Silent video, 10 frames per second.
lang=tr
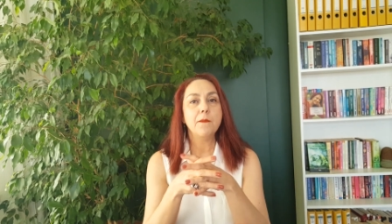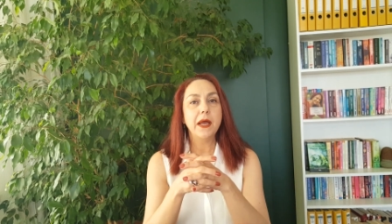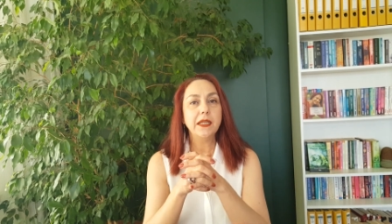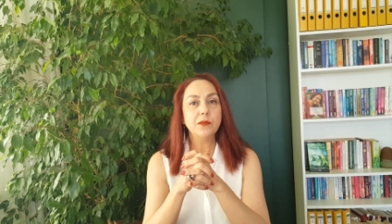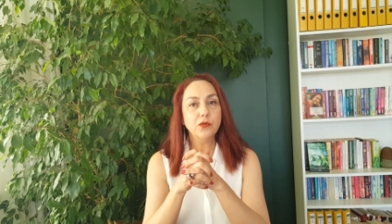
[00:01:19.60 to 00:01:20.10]

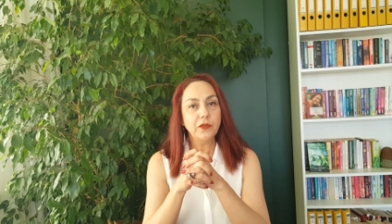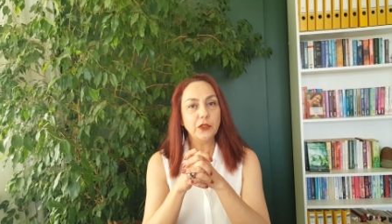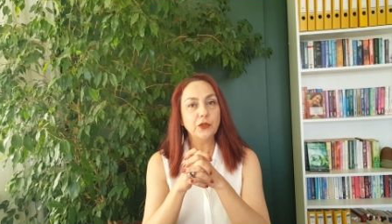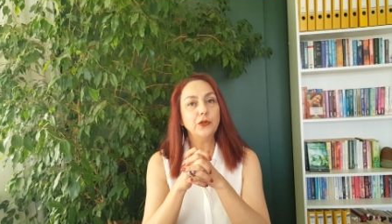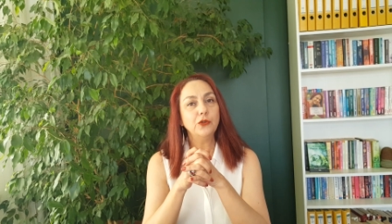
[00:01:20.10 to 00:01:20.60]
Ben de bu
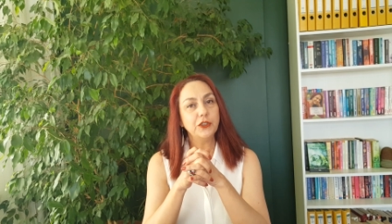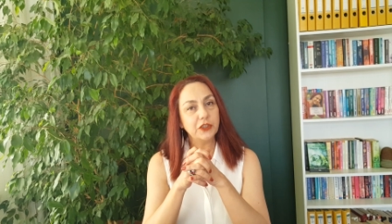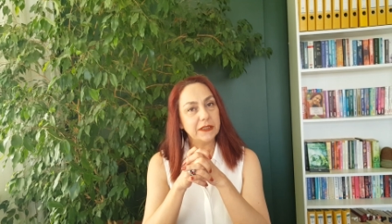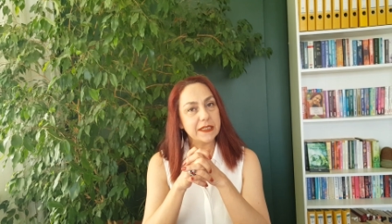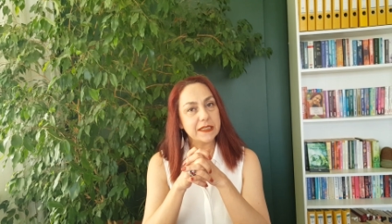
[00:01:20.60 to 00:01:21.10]
videoyu onun
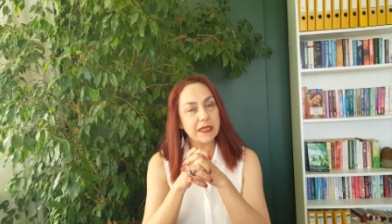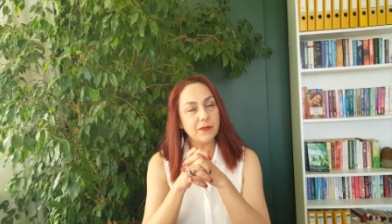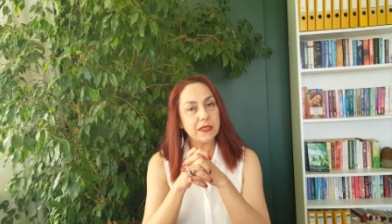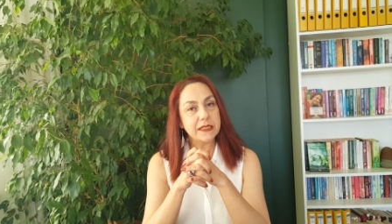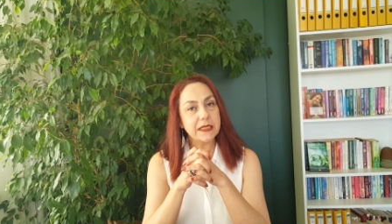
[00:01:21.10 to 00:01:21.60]
için
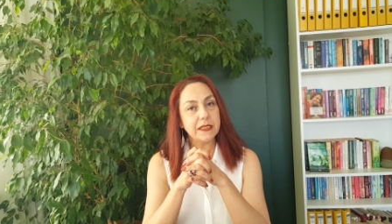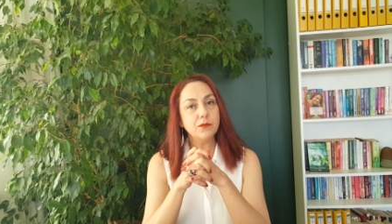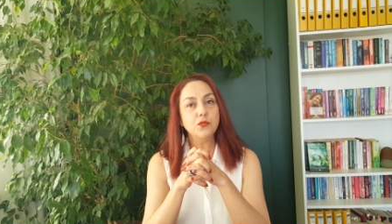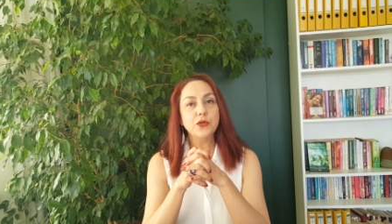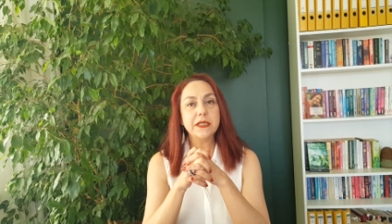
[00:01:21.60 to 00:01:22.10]
hazırlamak
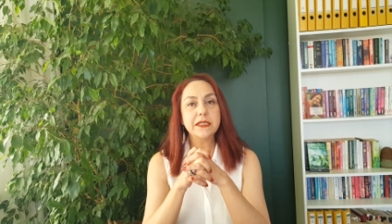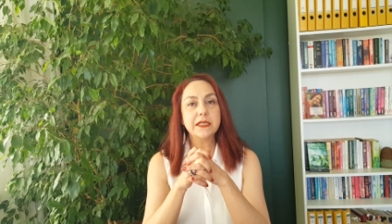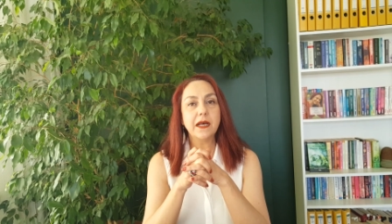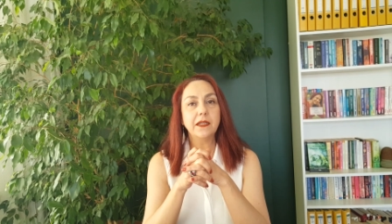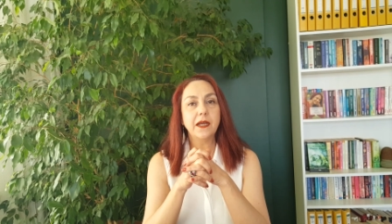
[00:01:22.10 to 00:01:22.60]
istedim. Bu
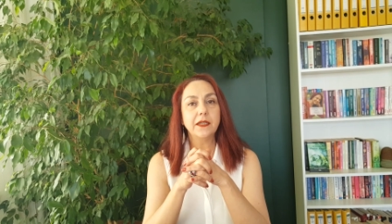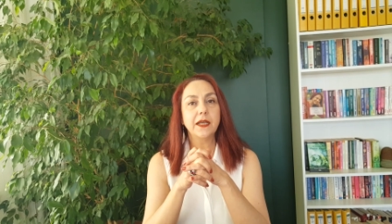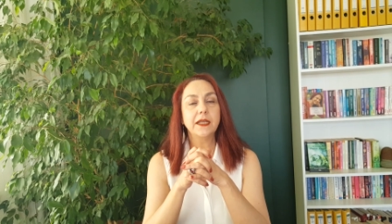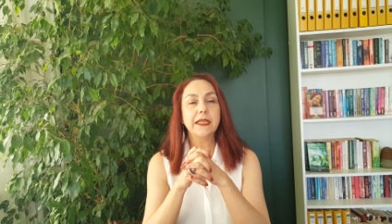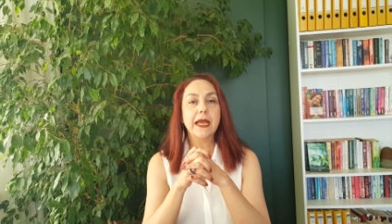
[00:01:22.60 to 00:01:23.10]

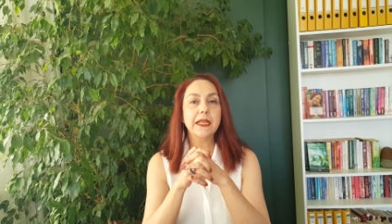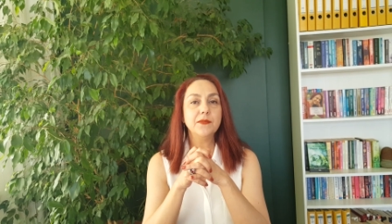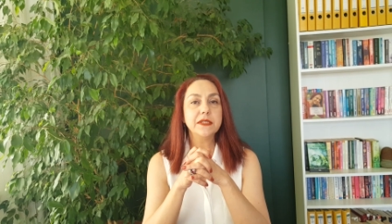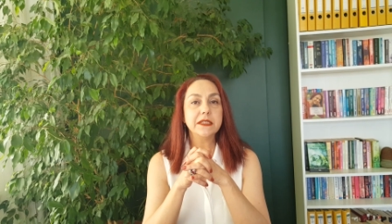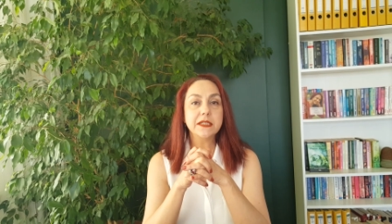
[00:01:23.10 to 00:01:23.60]
insanlardan
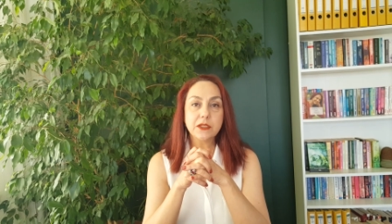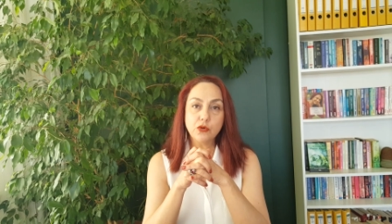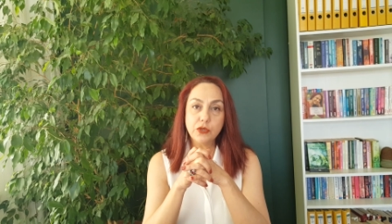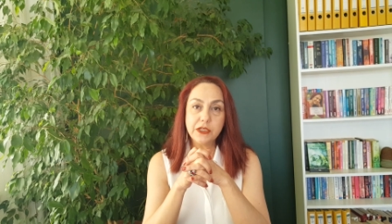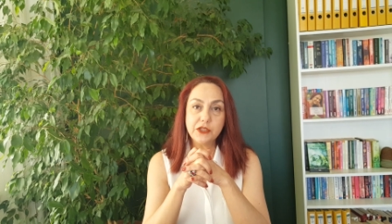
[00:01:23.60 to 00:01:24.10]
kendimizi nasıl
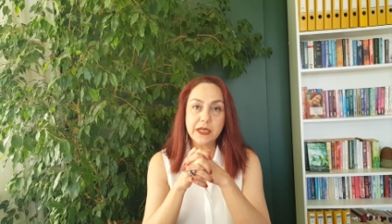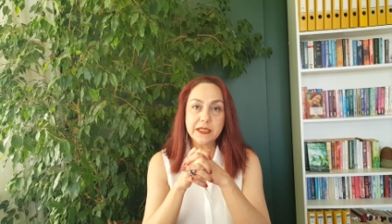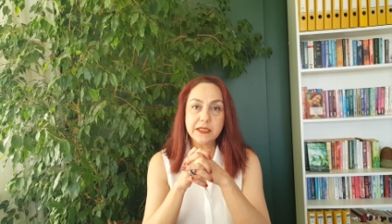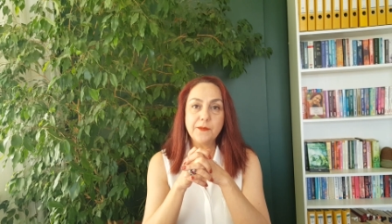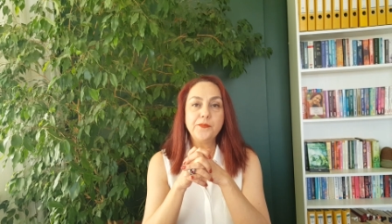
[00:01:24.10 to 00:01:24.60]
koruyacağız?